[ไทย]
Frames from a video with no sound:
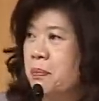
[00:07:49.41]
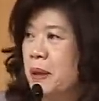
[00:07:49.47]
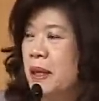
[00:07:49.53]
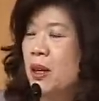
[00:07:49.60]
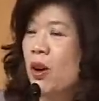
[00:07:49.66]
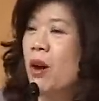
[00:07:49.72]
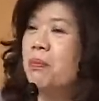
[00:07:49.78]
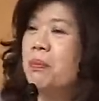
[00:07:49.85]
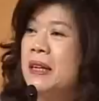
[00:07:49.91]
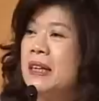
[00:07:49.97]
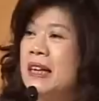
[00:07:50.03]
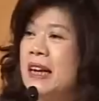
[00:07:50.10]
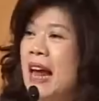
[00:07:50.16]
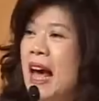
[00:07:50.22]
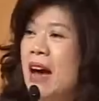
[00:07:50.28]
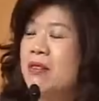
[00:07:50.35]
ปีก่อนปี
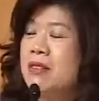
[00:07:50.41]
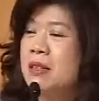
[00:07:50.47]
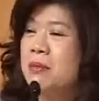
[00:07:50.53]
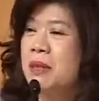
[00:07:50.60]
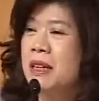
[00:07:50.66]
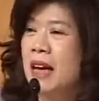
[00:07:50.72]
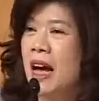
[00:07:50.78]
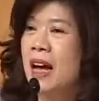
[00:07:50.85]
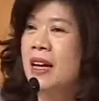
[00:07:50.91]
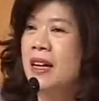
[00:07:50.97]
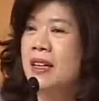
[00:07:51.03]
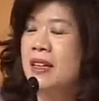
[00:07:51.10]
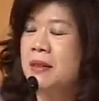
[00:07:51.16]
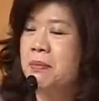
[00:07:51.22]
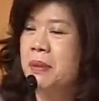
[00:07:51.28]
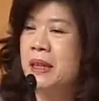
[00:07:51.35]
ที่แล้วใช่ไหมคะ
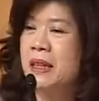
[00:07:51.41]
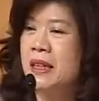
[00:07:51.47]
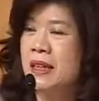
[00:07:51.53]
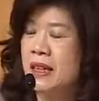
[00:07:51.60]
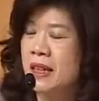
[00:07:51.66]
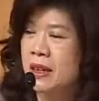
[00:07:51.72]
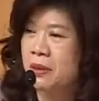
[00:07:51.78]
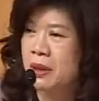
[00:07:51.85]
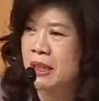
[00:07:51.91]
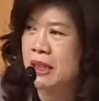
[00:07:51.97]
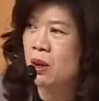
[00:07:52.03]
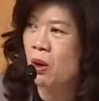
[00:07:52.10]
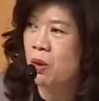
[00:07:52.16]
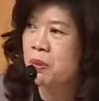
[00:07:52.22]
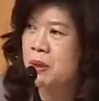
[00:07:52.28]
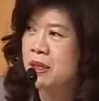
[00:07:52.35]
ปีนี้ในวัน
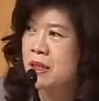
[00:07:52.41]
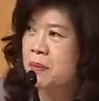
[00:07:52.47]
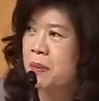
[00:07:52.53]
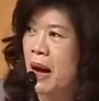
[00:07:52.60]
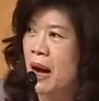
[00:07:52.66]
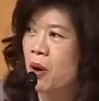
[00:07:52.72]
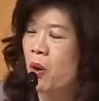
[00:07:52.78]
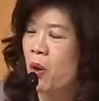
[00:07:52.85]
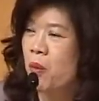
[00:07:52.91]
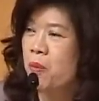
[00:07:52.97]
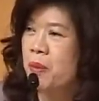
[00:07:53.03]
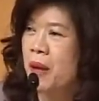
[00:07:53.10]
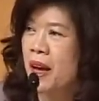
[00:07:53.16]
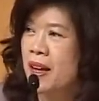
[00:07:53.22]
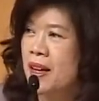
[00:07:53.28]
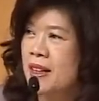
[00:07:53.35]
ที่6พฤษภาคม
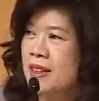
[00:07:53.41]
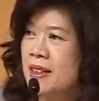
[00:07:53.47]
เนี่ย